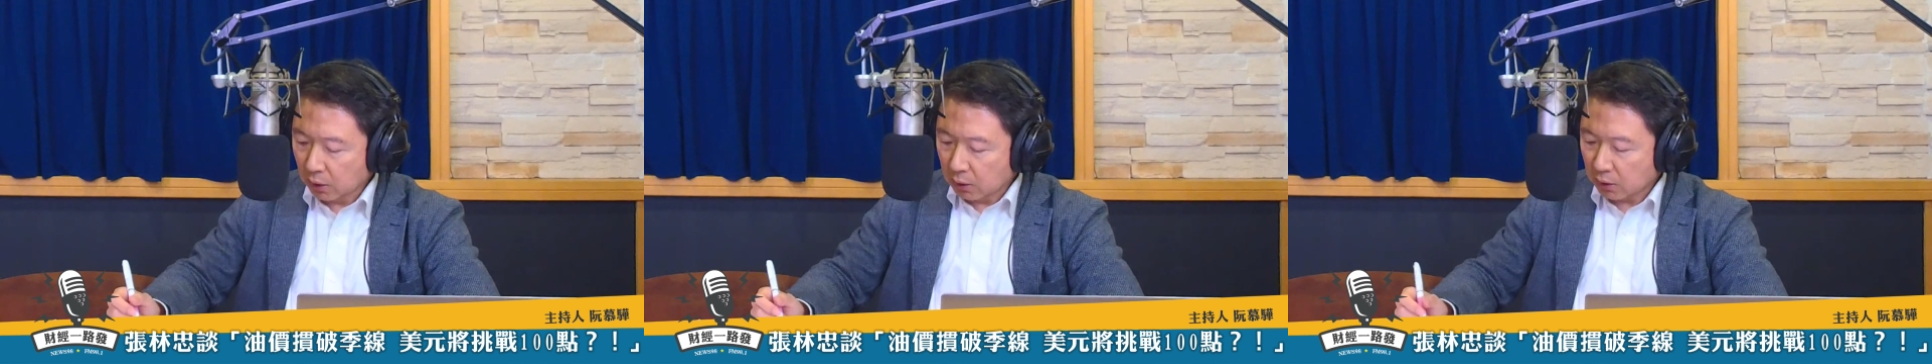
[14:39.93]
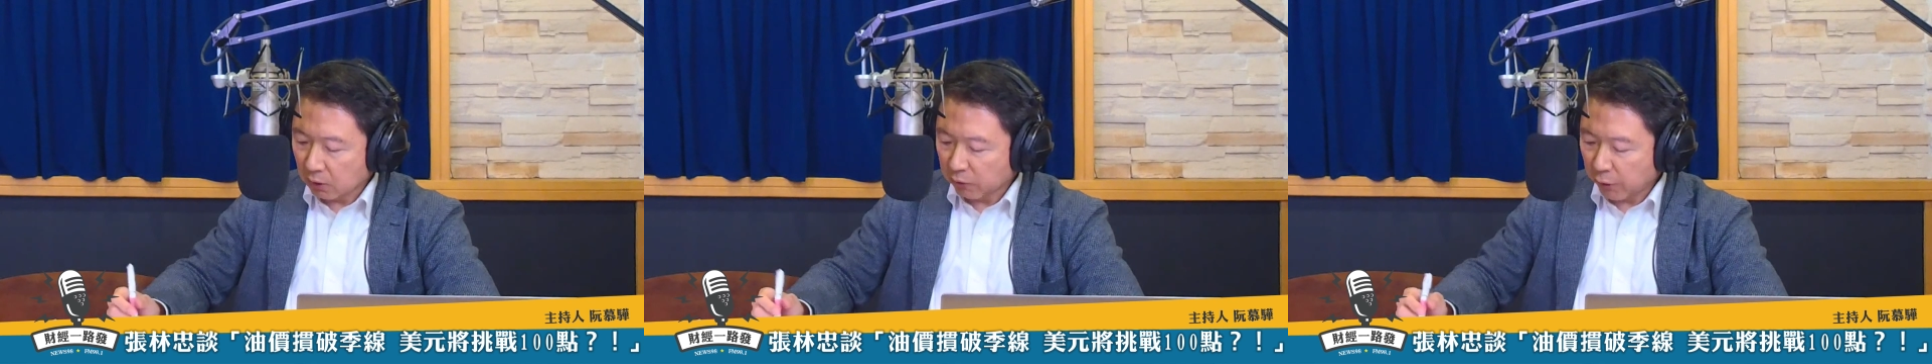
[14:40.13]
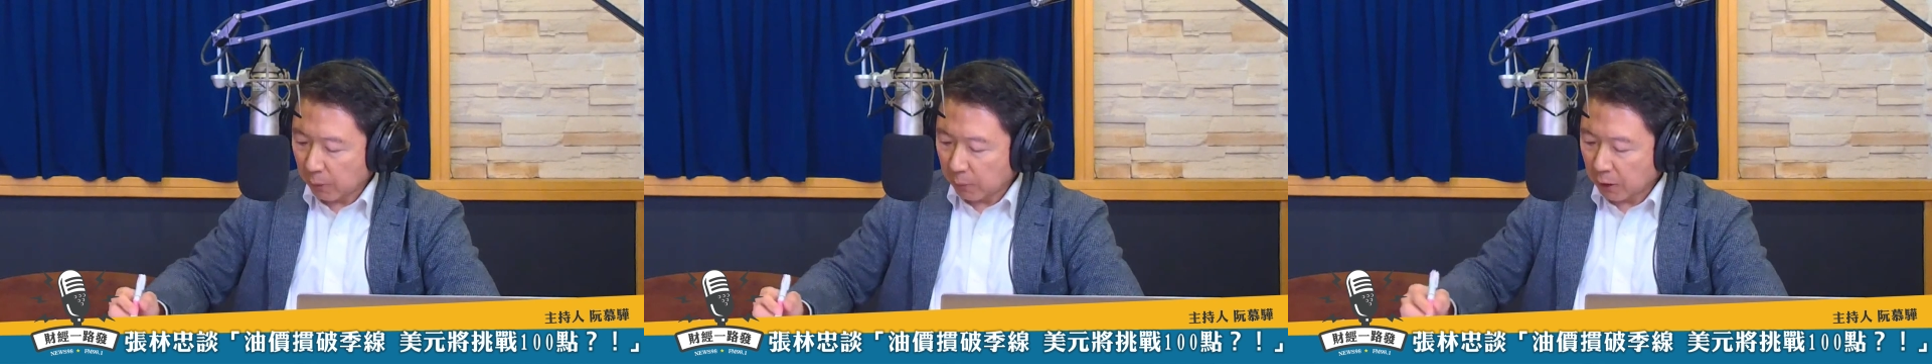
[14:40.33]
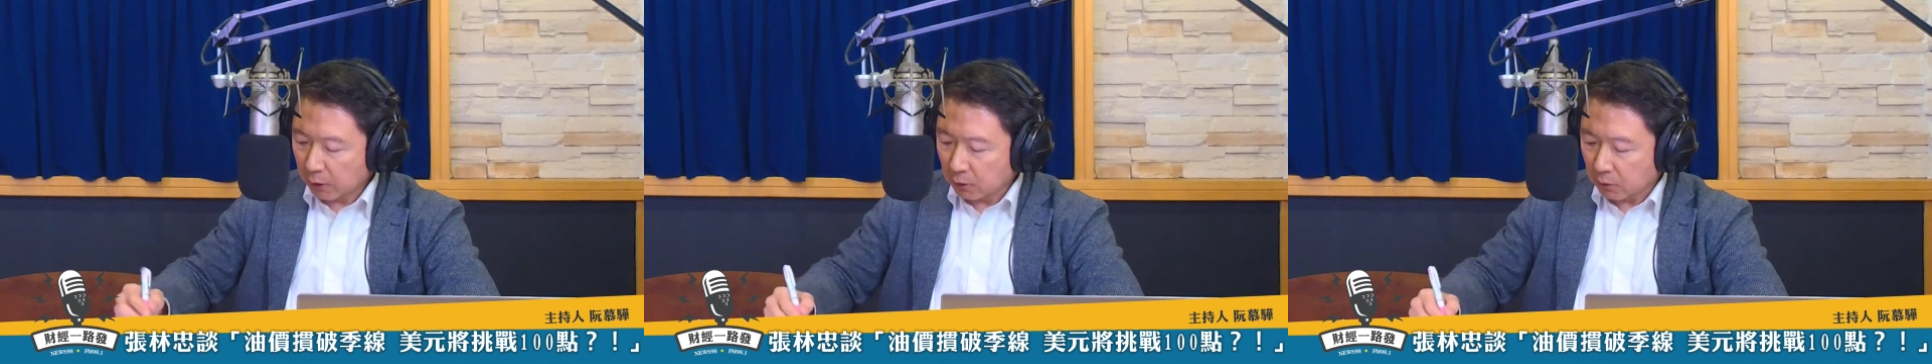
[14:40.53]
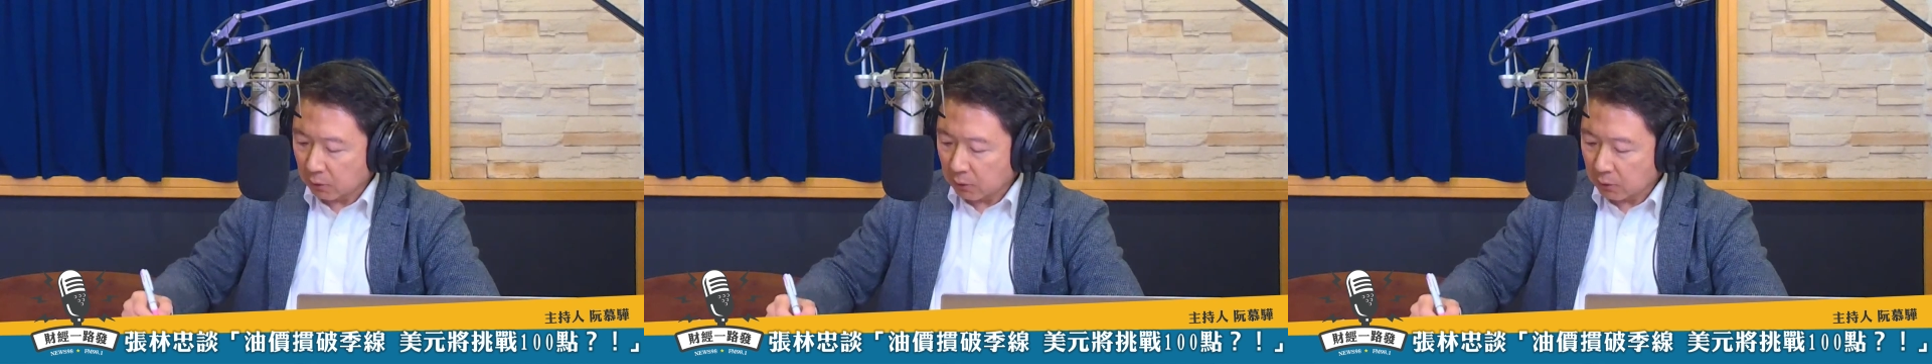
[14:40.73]
其实费
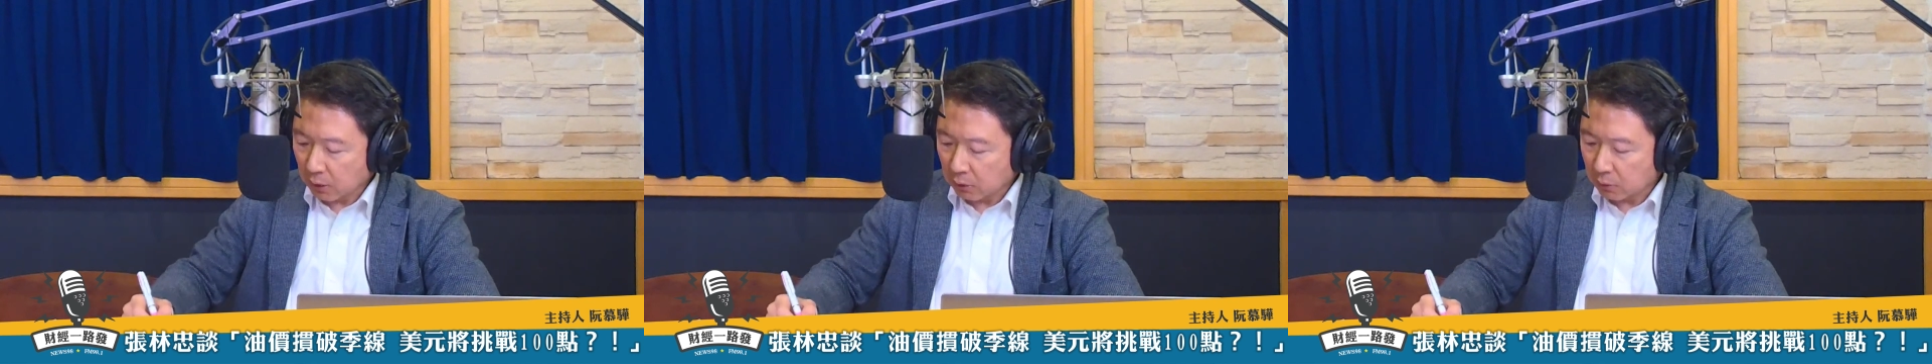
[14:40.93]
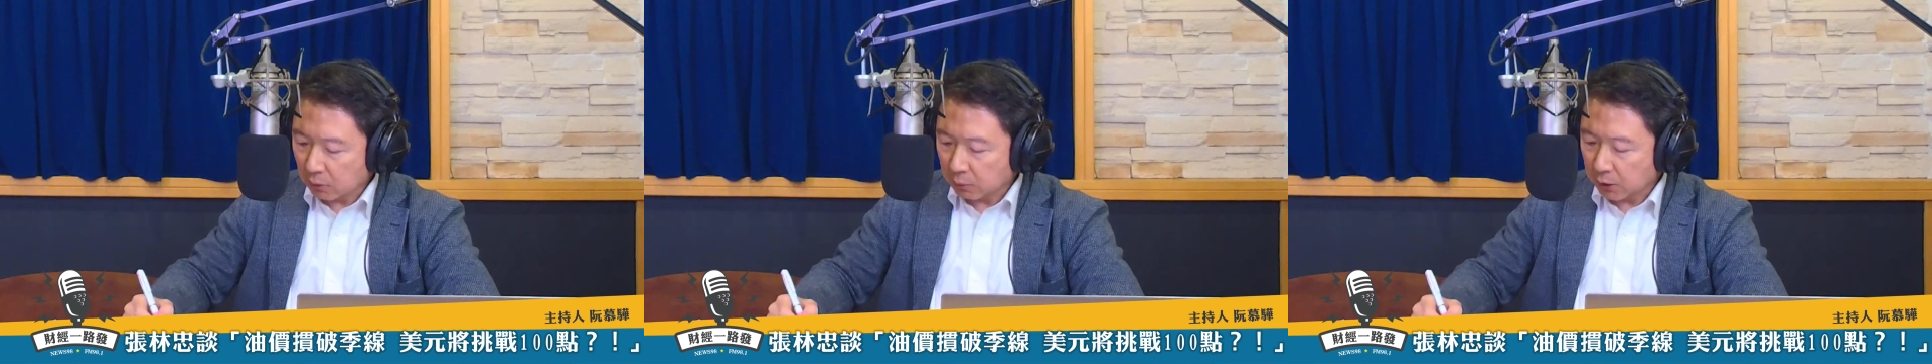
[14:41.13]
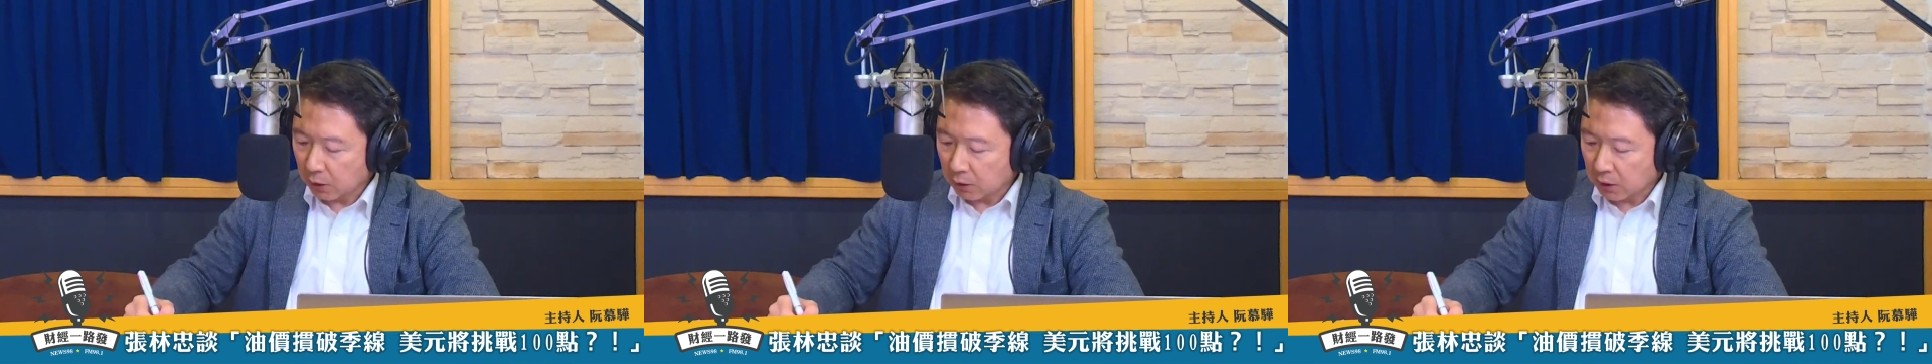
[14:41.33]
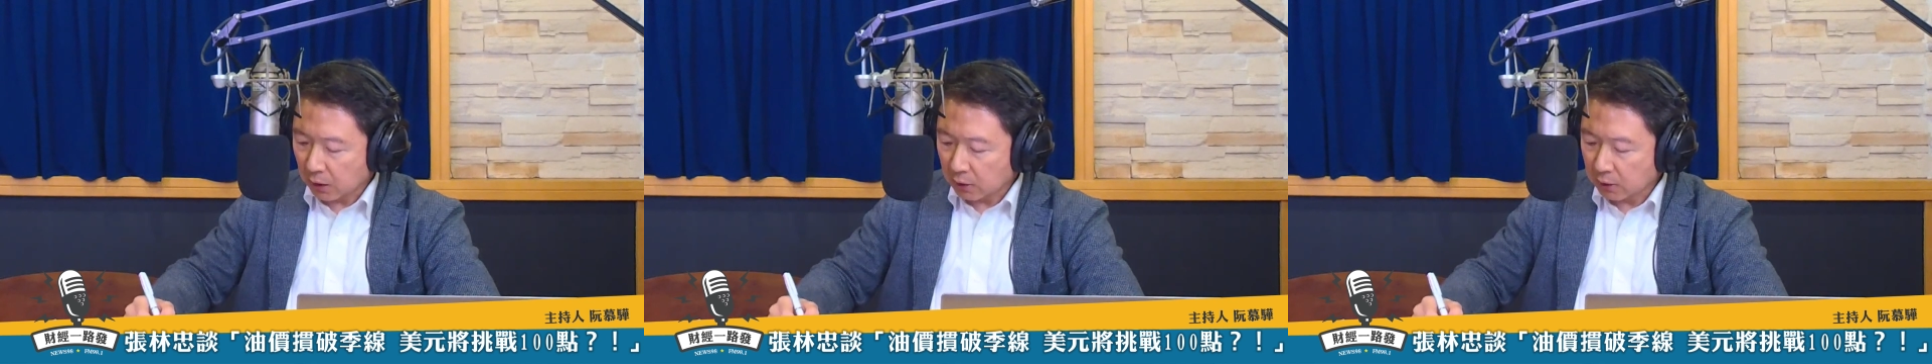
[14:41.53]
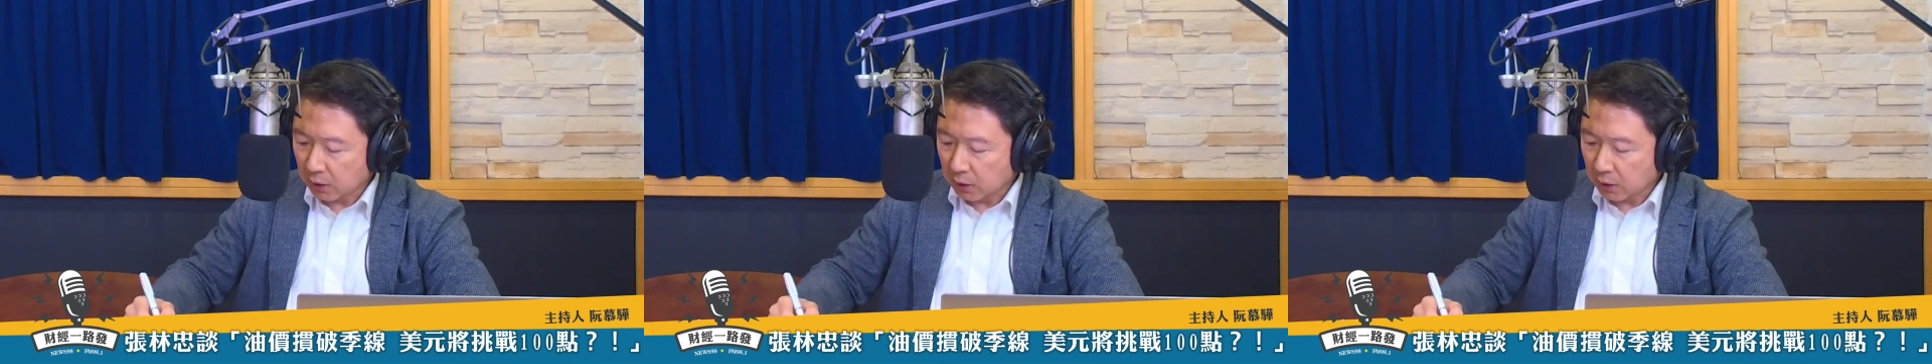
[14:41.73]
半上周比较强，